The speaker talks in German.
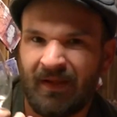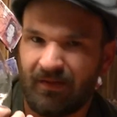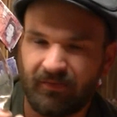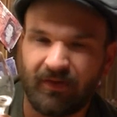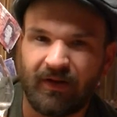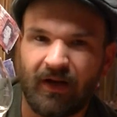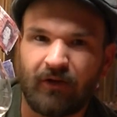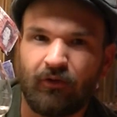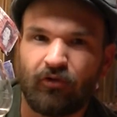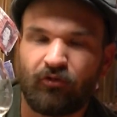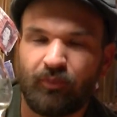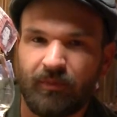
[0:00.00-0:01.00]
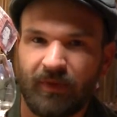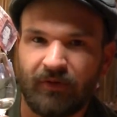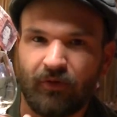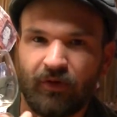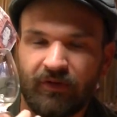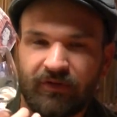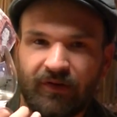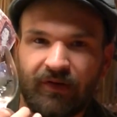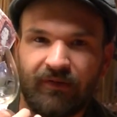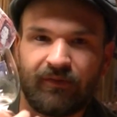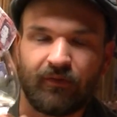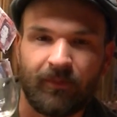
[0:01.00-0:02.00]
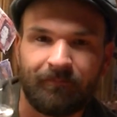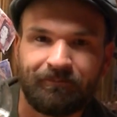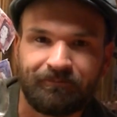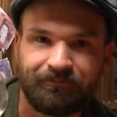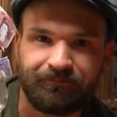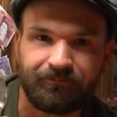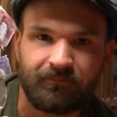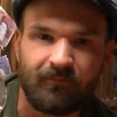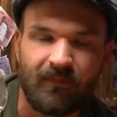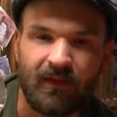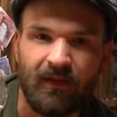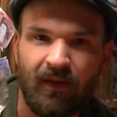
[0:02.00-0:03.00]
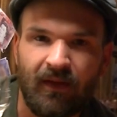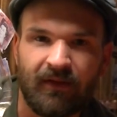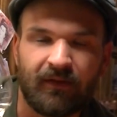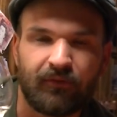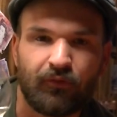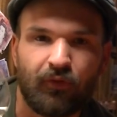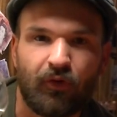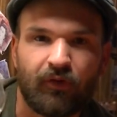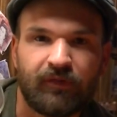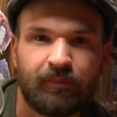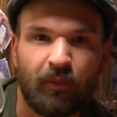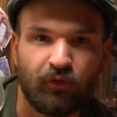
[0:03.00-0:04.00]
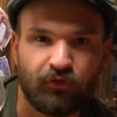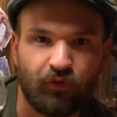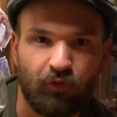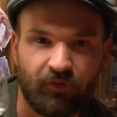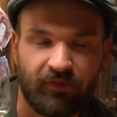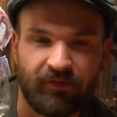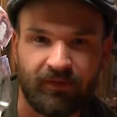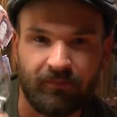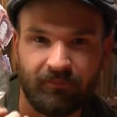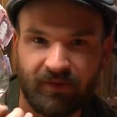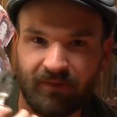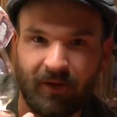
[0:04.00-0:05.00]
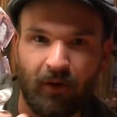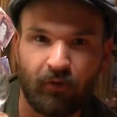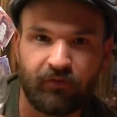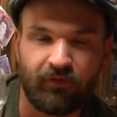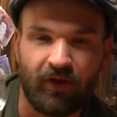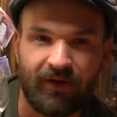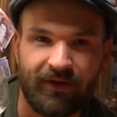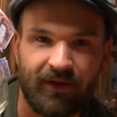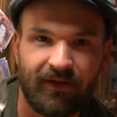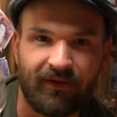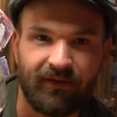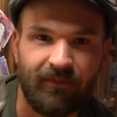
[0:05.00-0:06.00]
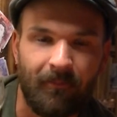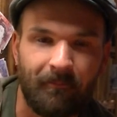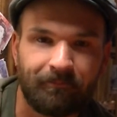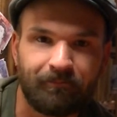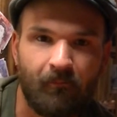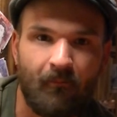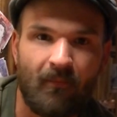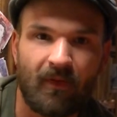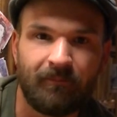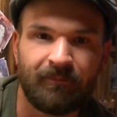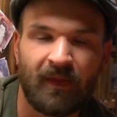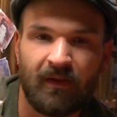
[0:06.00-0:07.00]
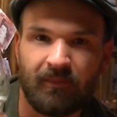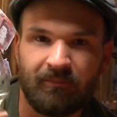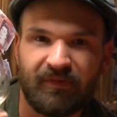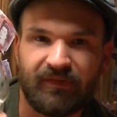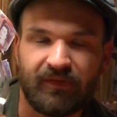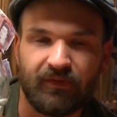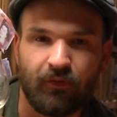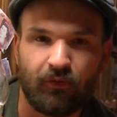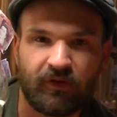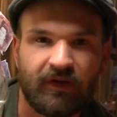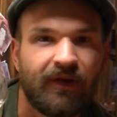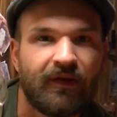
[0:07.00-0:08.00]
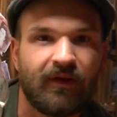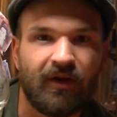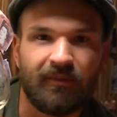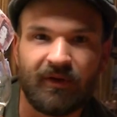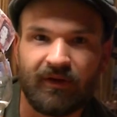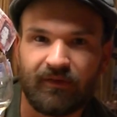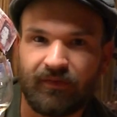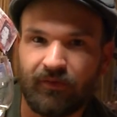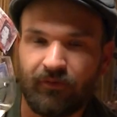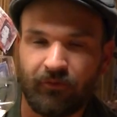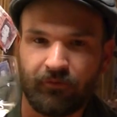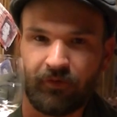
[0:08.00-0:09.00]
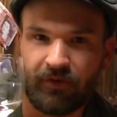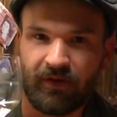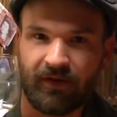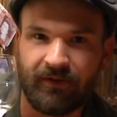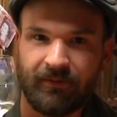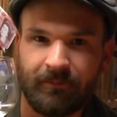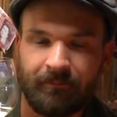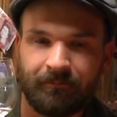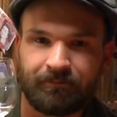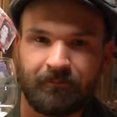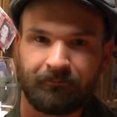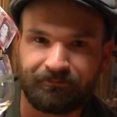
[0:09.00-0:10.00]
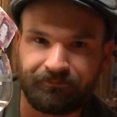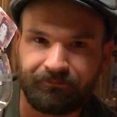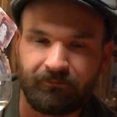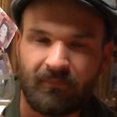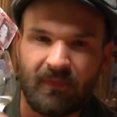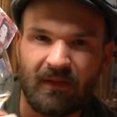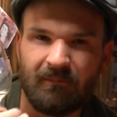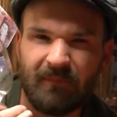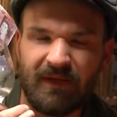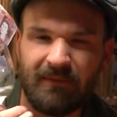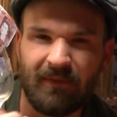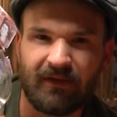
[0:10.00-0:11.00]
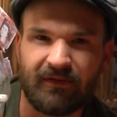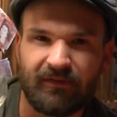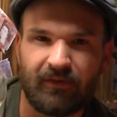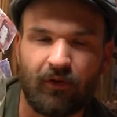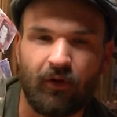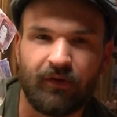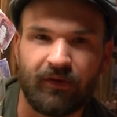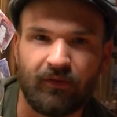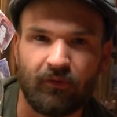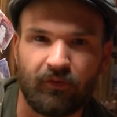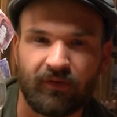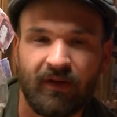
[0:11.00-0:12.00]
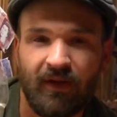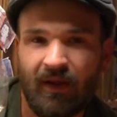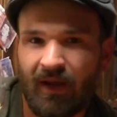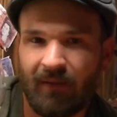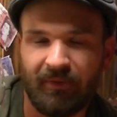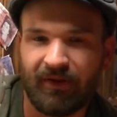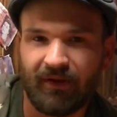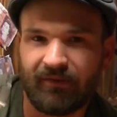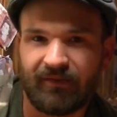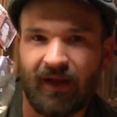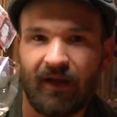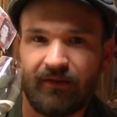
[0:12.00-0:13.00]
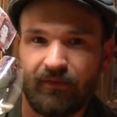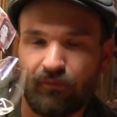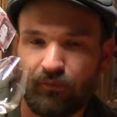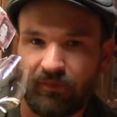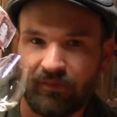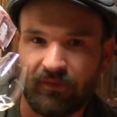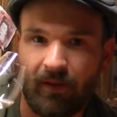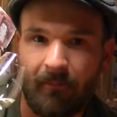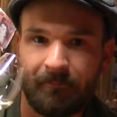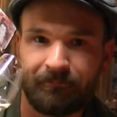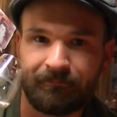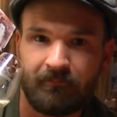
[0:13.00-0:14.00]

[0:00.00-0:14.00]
Also den Alkohol spürt man deutlich, dann ist so eine, ja, so eine Röstbrotnote, die mit dem Rauch so einhergeht. Ein bisschen Jod klettert da über die Zunge von vorn nach hinten minimal diese Kräuternote, aber da ist keine Süße da.